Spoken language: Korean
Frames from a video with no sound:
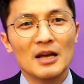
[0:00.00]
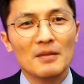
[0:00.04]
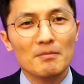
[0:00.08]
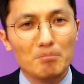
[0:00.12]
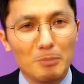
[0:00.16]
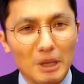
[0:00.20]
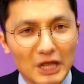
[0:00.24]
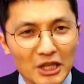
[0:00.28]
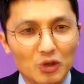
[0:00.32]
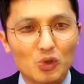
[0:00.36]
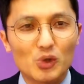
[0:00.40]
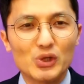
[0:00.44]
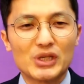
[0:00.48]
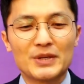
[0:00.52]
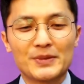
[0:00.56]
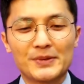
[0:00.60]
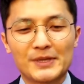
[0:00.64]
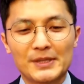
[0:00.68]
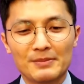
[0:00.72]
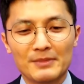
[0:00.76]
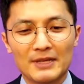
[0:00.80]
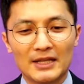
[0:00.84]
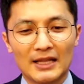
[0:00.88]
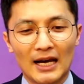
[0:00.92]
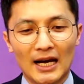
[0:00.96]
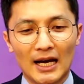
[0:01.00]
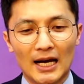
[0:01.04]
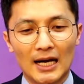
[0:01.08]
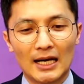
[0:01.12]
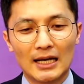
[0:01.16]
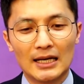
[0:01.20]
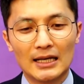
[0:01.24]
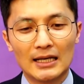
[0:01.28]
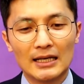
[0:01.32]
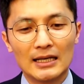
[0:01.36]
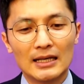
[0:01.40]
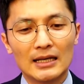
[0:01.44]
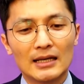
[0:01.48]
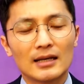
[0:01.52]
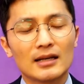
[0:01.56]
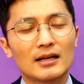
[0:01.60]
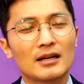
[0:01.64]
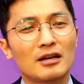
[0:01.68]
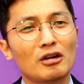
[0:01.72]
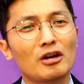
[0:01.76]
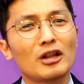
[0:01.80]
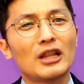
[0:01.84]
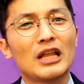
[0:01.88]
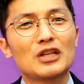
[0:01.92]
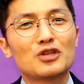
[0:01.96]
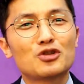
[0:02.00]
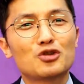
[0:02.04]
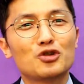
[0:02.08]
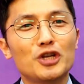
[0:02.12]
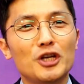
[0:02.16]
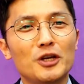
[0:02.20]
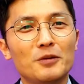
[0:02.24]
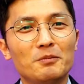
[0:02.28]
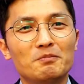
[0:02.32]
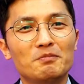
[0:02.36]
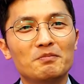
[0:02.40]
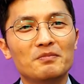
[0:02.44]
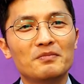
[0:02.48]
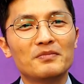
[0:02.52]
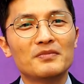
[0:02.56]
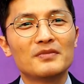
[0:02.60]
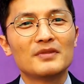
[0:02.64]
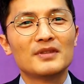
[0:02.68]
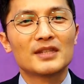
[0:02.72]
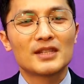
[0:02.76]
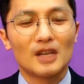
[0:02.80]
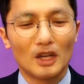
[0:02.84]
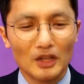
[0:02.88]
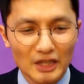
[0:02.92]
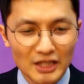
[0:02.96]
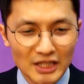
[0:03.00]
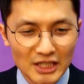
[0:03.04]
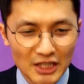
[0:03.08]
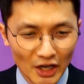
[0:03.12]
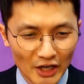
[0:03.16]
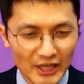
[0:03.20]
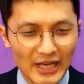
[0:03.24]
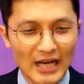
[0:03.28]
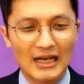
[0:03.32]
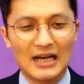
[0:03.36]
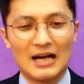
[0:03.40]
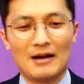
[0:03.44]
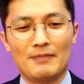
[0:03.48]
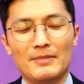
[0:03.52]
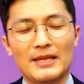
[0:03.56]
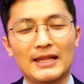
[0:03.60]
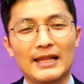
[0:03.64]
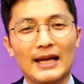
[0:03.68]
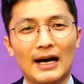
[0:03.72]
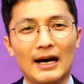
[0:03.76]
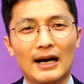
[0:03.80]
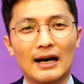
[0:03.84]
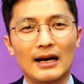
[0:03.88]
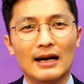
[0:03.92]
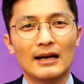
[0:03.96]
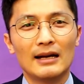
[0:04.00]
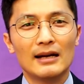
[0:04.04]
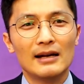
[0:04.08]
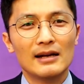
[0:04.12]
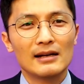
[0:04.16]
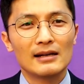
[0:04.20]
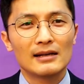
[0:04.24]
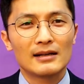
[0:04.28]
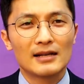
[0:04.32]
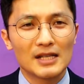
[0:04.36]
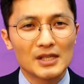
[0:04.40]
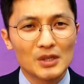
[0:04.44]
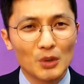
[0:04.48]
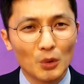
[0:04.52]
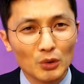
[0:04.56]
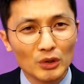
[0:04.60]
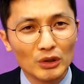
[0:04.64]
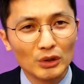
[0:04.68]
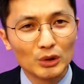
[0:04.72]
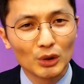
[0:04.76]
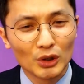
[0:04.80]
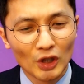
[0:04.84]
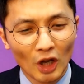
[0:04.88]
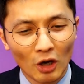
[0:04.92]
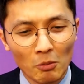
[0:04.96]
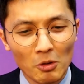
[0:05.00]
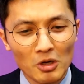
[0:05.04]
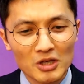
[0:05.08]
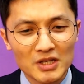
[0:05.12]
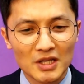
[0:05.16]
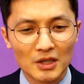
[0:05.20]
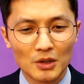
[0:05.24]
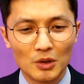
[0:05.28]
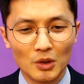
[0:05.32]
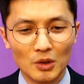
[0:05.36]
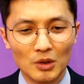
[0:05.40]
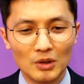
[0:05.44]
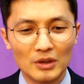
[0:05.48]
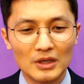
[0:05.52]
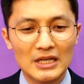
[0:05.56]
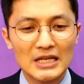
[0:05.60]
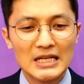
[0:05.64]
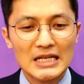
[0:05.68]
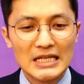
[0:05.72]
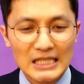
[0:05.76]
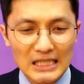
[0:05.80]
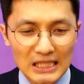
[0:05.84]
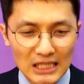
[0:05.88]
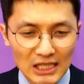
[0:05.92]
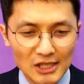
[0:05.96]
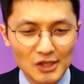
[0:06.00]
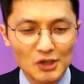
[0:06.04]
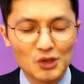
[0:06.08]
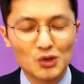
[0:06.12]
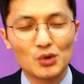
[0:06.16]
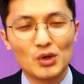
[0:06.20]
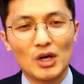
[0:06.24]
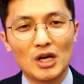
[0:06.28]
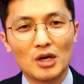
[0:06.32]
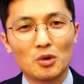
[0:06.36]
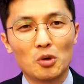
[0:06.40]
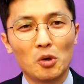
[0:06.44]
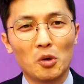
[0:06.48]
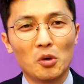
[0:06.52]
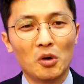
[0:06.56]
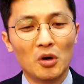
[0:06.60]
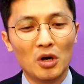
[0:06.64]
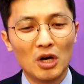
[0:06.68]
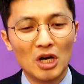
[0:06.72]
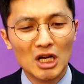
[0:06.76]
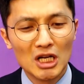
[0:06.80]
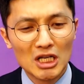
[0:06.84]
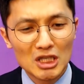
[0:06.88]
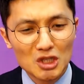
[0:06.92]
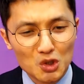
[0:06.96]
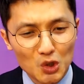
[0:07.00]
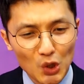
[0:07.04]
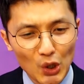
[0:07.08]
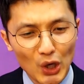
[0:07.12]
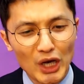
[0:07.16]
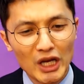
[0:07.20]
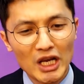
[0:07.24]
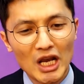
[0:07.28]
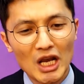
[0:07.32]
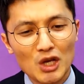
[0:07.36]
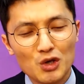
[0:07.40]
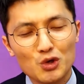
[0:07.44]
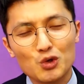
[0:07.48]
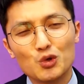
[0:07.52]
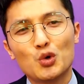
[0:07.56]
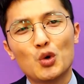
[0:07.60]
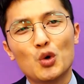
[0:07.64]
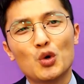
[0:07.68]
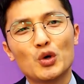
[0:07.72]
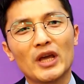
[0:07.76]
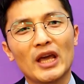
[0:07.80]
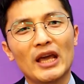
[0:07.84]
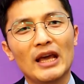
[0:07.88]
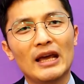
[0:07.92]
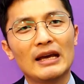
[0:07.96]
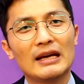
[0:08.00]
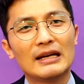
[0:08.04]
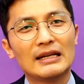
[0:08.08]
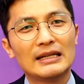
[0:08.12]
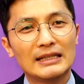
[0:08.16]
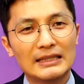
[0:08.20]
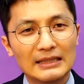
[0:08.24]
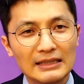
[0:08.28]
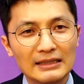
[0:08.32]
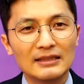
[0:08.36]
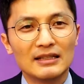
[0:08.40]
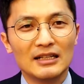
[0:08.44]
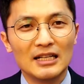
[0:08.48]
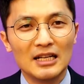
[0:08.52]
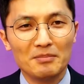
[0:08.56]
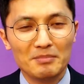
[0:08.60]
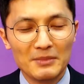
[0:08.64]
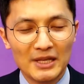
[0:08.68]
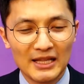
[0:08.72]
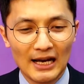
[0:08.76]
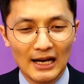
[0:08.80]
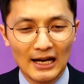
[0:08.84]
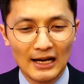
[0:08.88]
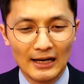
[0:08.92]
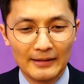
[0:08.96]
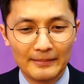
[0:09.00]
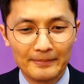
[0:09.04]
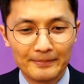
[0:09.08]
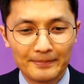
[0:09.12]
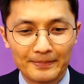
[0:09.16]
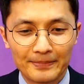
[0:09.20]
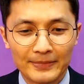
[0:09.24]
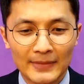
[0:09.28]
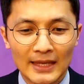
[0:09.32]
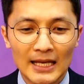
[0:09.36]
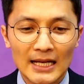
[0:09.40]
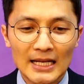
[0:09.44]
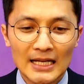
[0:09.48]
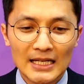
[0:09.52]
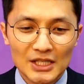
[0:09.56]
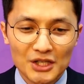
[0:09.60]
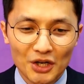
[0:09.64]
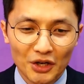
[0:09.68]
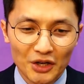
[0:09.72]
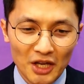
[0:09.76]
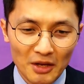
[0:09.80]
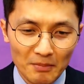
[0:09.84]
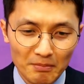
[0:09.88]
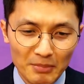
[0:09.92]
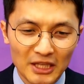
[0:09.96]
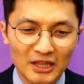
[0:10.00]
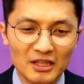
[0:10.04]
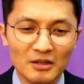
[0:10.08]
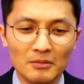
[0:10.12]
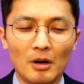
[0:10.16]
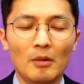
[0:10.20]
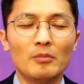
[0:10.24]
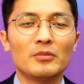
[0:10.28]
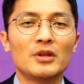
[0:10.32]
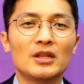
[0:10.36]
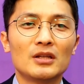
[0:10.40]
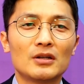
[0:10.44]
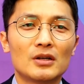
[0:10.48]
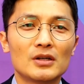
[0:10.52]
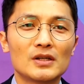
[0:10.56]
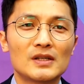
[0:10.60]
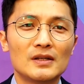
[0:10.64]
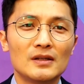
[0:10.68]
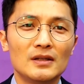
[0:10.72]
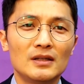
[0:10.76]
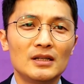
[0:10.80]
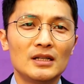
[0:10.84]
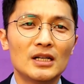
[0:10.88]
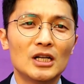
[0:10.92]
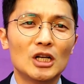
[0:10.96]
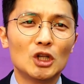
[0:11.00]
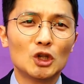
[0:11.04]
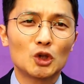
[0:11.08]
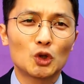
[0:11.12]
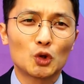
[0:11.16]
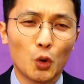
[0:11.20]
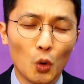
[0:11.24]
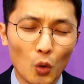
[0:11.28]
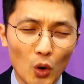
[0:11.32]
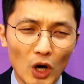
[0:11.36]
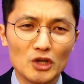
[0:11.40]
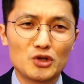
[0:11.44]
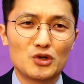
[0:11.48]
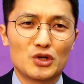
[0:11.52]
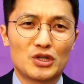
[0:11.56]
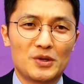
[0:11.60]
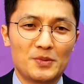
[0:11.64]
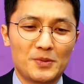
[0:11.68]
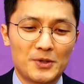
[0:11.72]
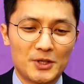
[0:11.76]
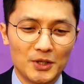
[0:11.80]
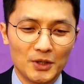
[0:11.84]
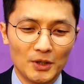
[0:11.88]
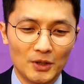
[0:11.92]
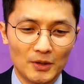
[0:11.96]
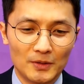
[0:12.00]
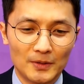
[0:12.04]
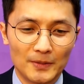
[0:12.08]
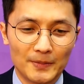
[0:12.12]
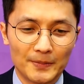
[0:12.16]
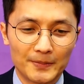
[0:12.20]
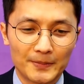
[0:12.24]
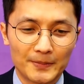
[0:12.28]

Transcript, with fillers: 믿고 싶습니다. 그러나 주님, 저는 연약합니다. 그래서 오늘도 넘어지고 실수하고 죄의 유혹에 흔들립니다. 저의 믿음 없는 것을 도와주십시오.